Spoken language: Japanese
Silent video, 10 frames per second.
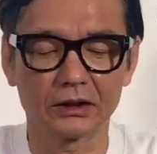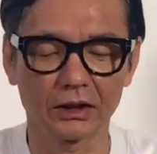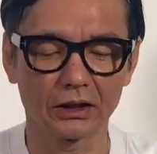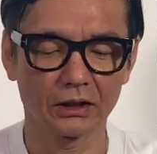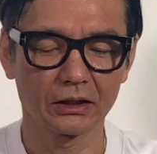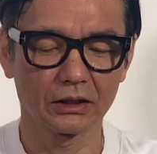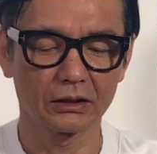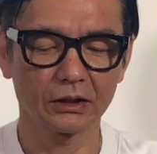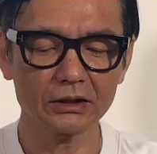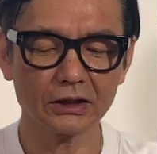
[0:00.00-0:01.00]
いて
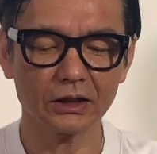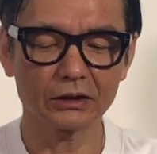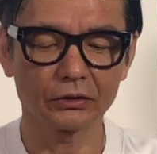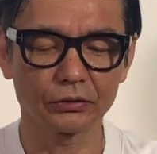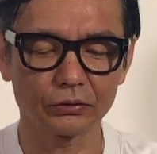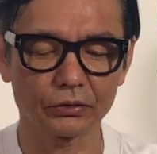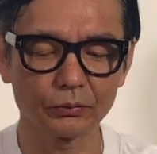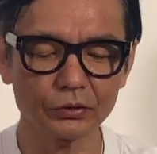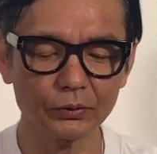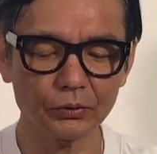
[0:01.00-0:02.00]
なぜかっていうとそ
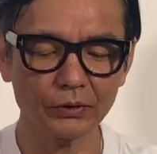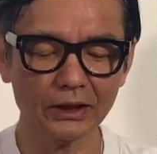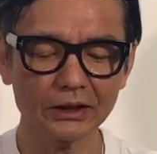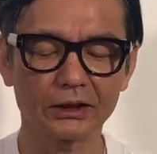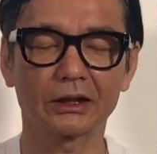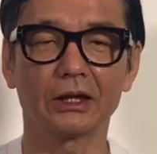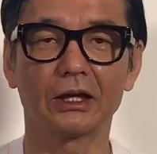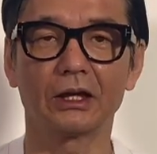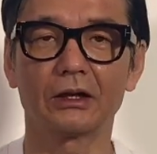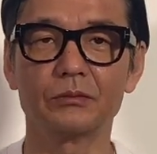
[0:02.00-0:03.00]
もそもワニっ
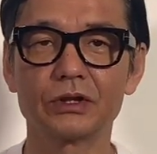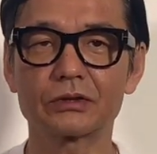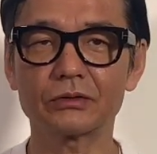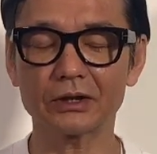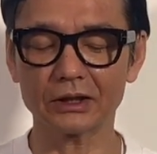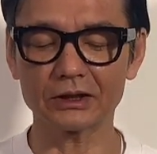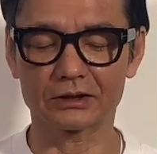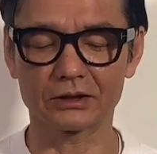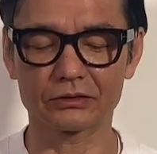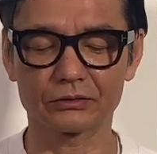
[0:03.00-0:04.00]
て水の中で
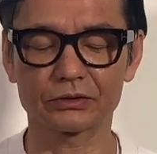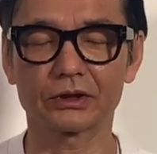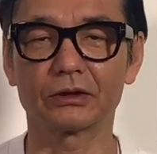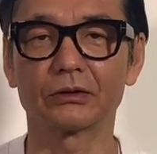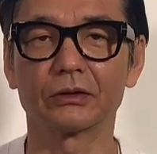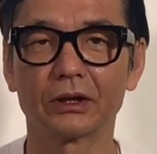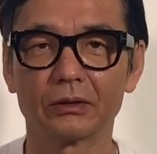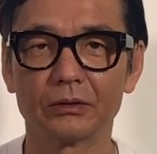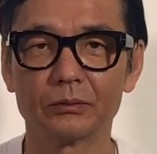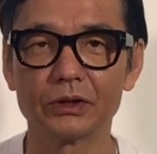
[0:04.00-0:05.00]
生息してるので
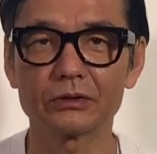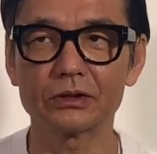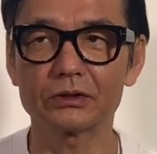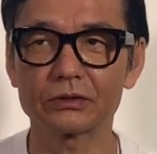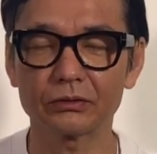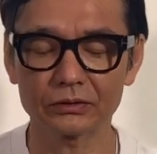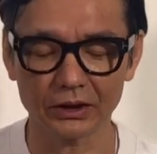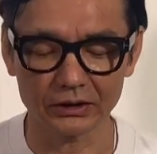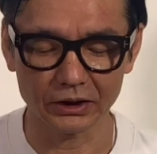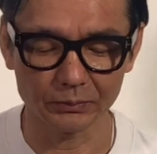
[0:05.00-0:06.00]
水に強く
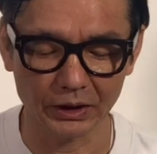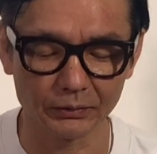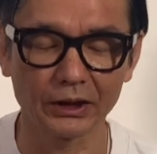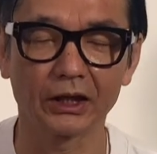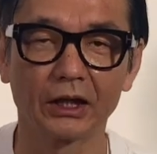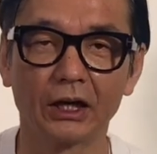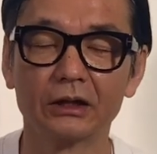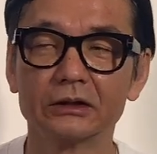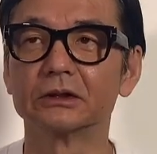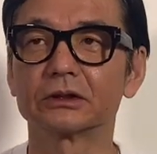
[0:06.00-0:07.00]
て当たり前みたいな
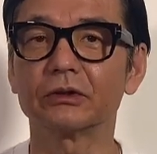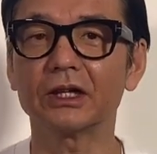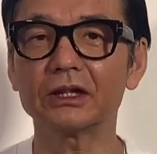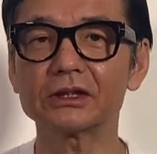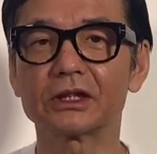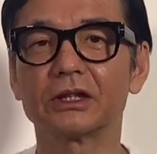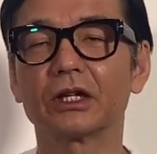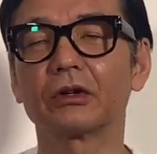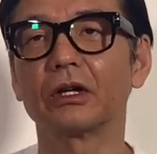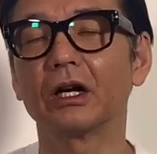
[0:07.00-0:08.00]
その話聞い
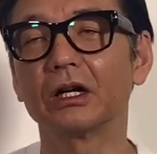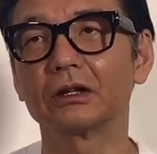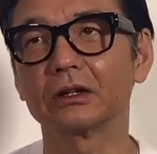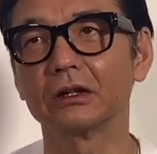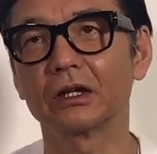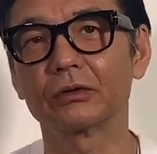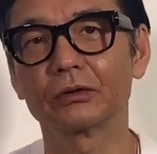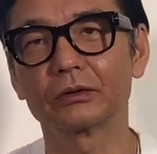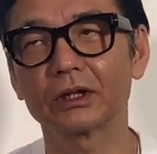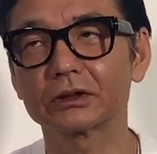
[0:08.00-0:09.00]
た時にああなるほ
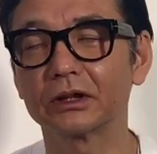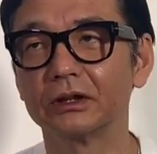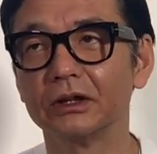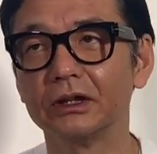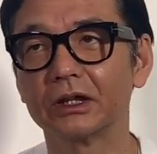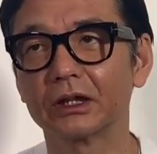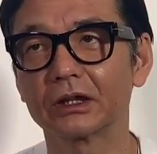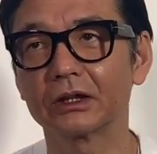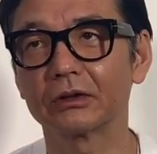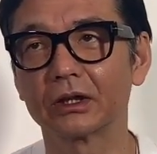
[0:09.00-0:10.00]
ど確かに理にか
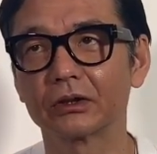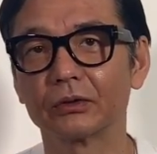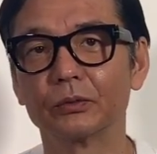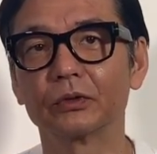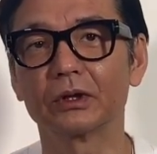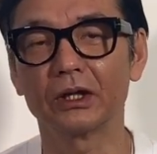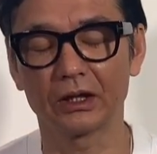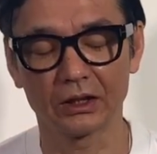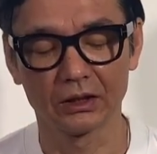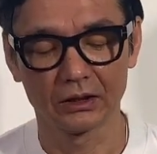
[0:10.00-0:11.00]
なってるなと思って